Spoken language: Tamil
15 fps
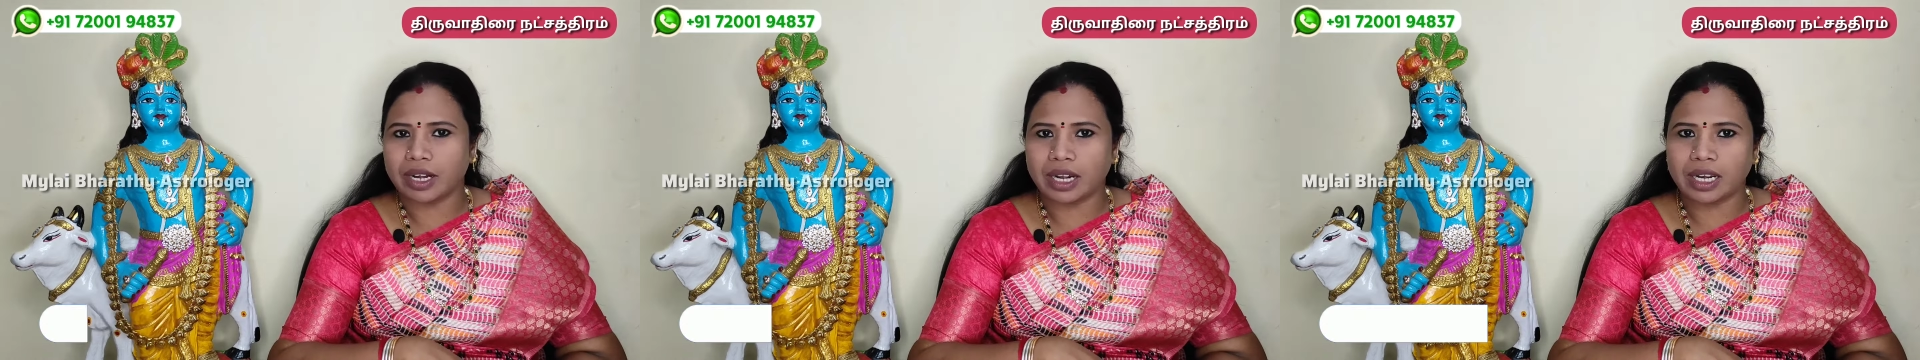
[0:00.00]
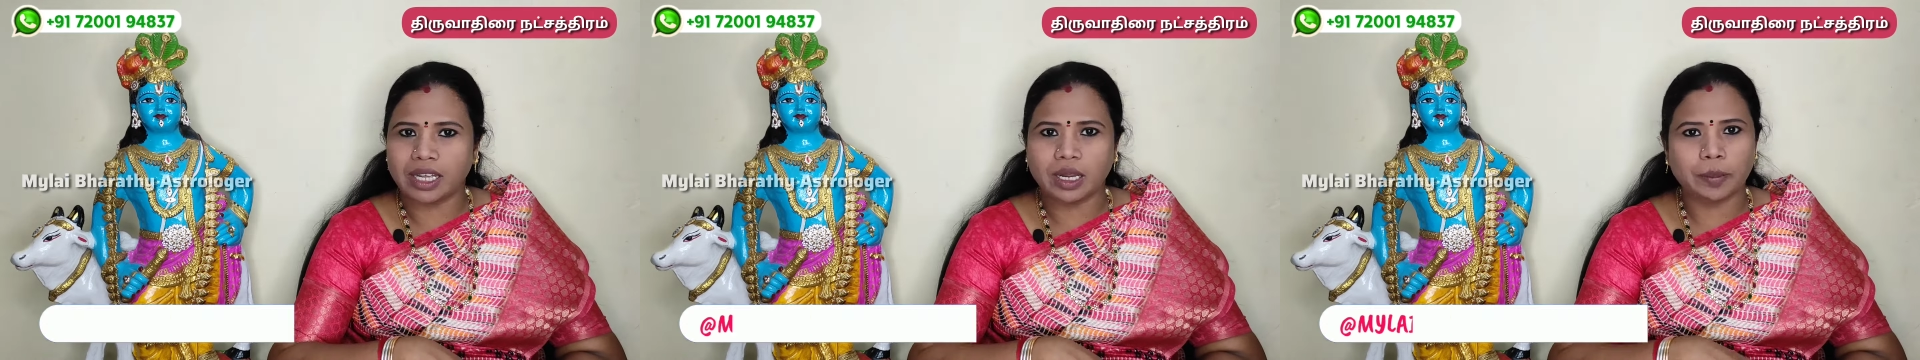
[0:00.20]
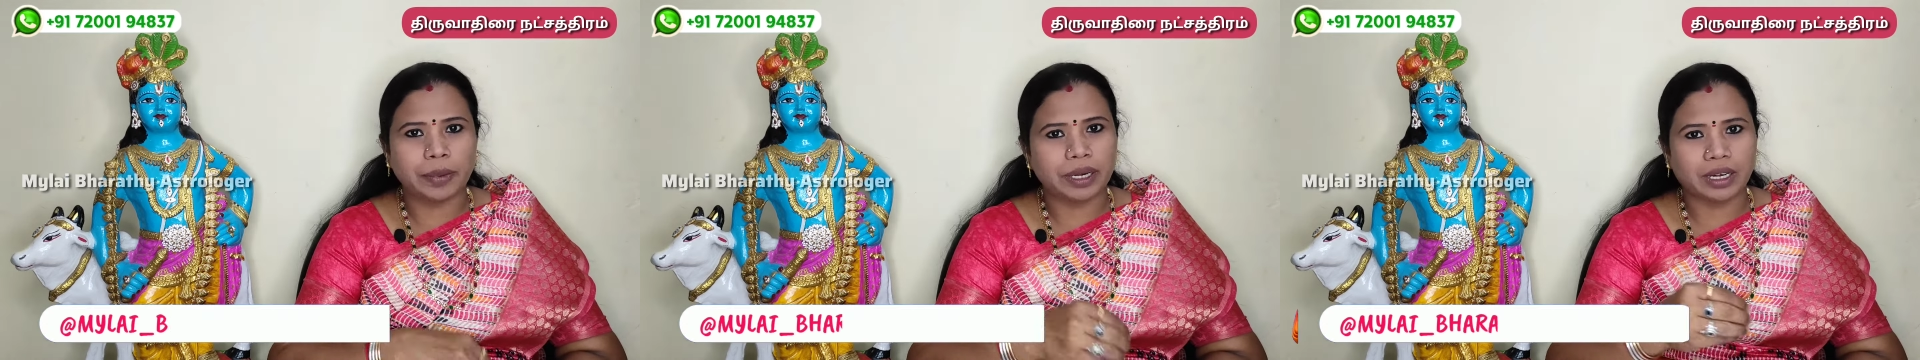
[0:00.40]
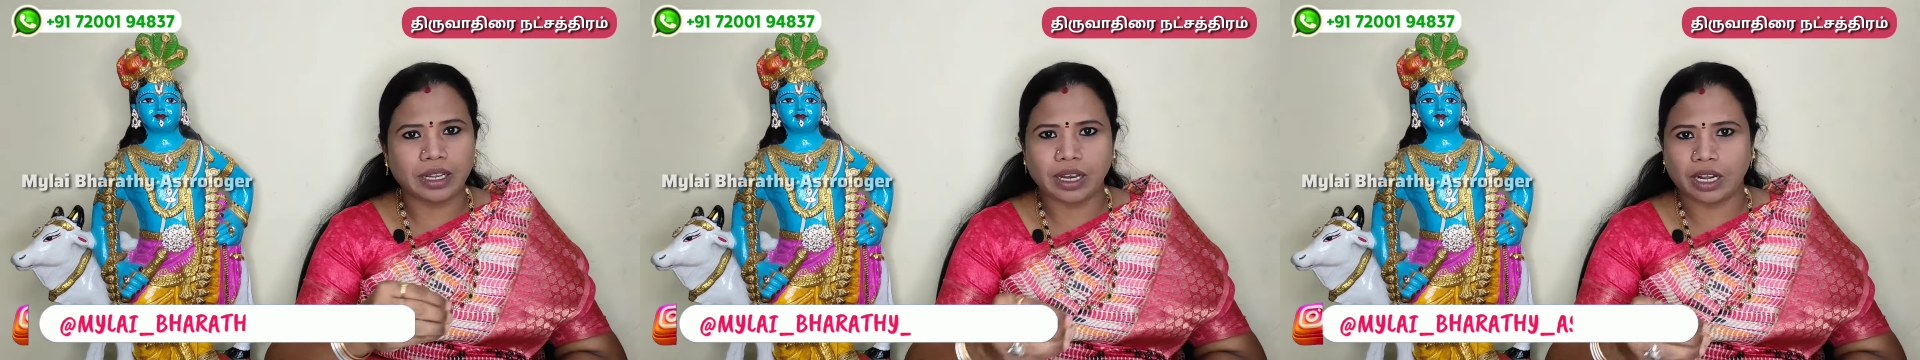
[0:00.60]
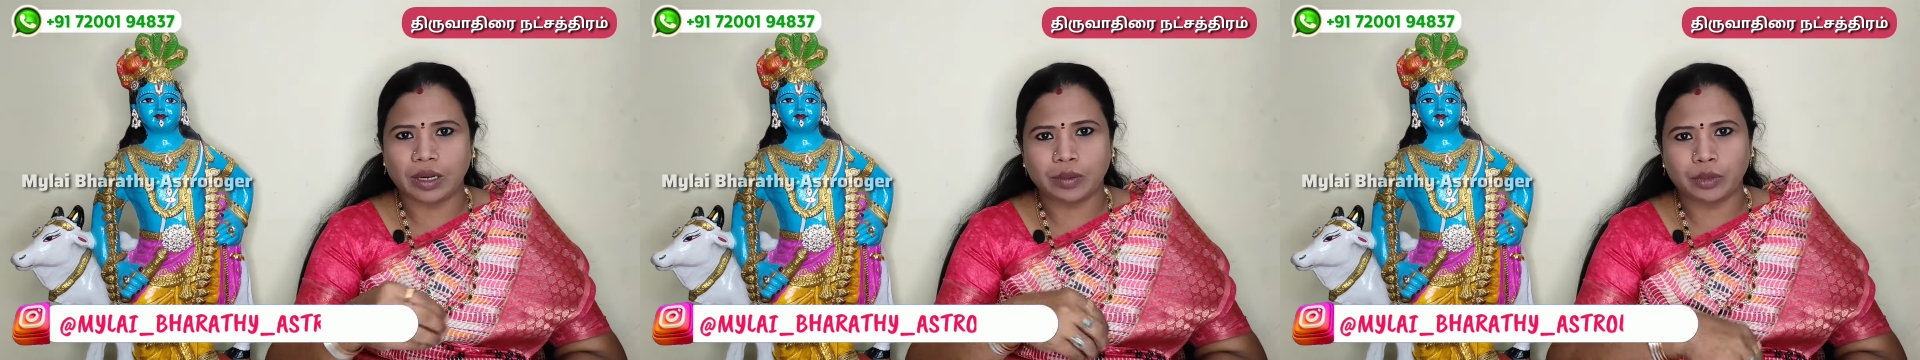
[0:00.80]
வரலை அப்படின்ற
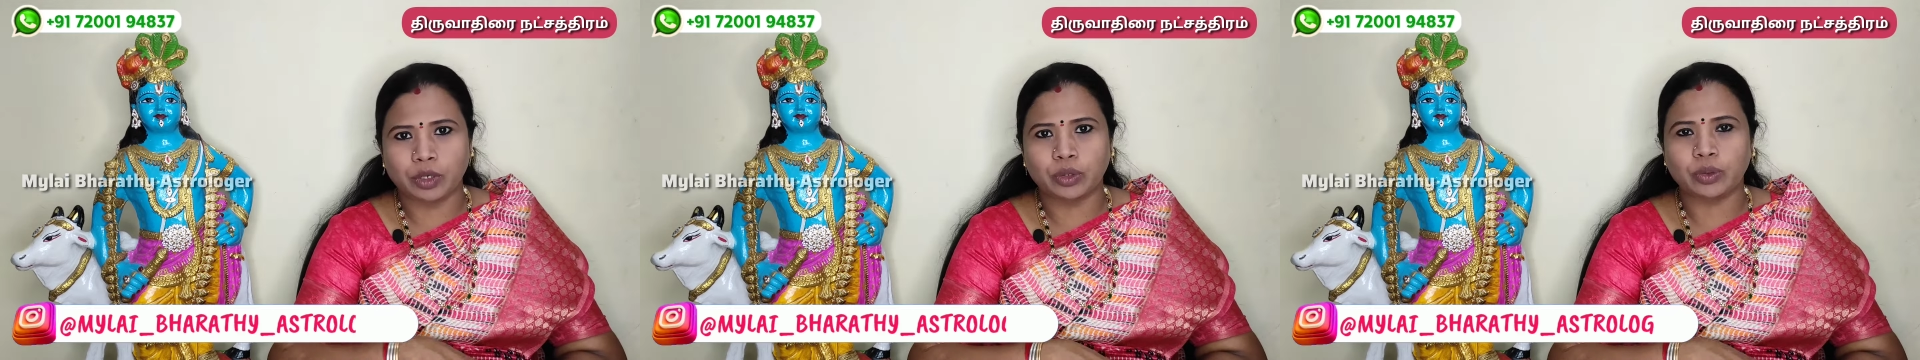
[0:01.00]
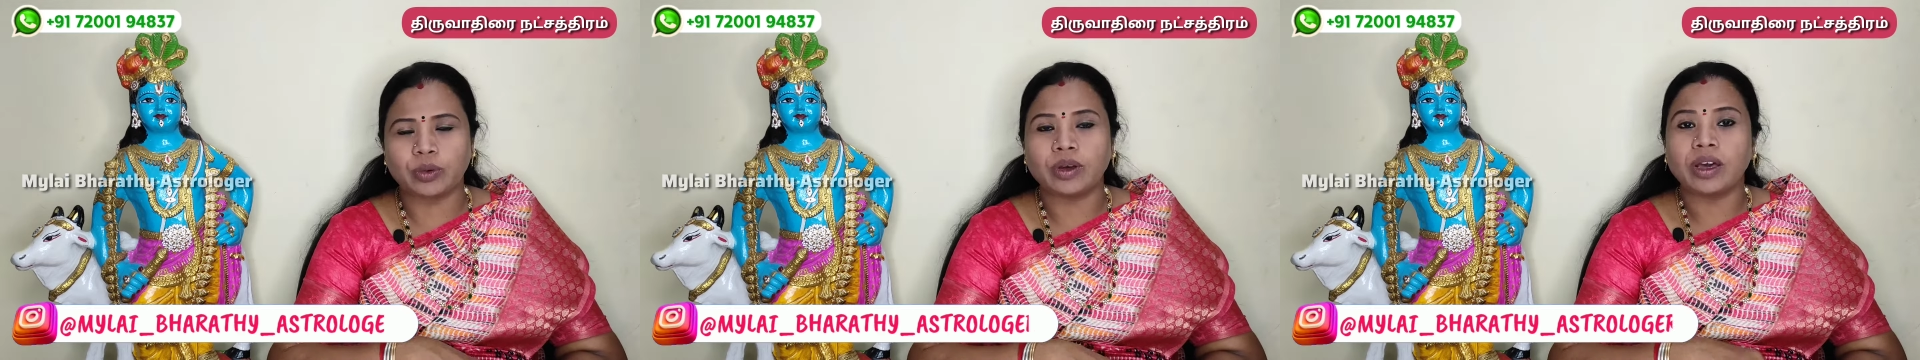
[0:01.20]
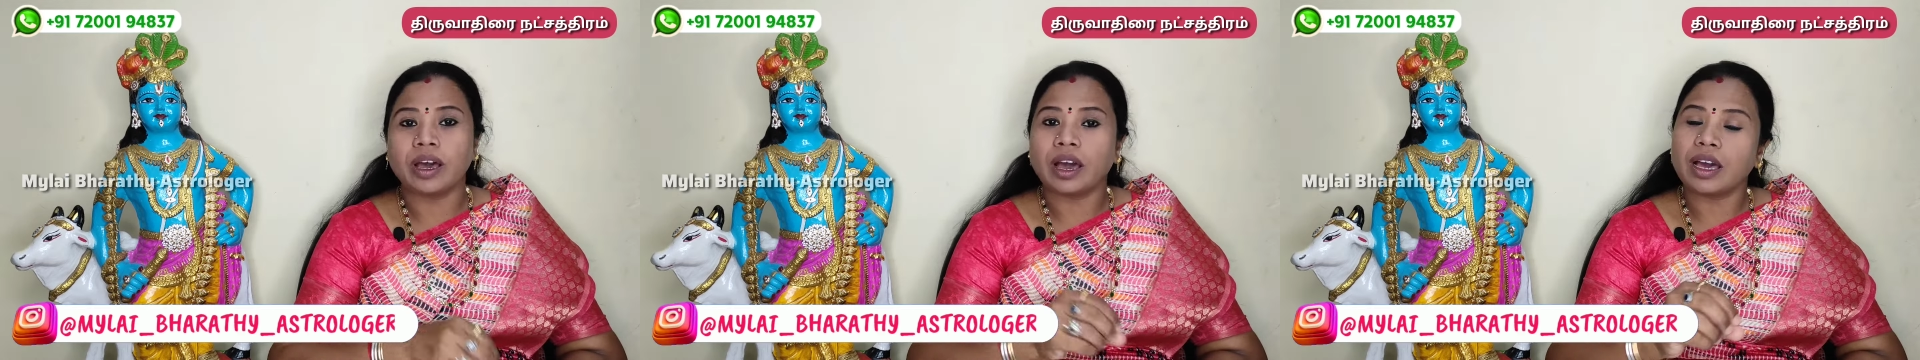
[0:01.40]
எண்ணம் இருக்கும்